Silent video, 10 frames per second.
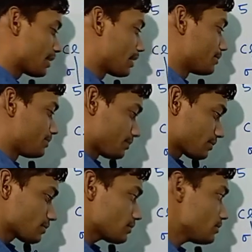लिखना है
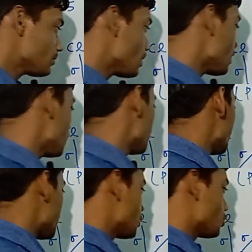
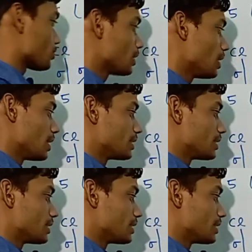तो देखिए दो तो,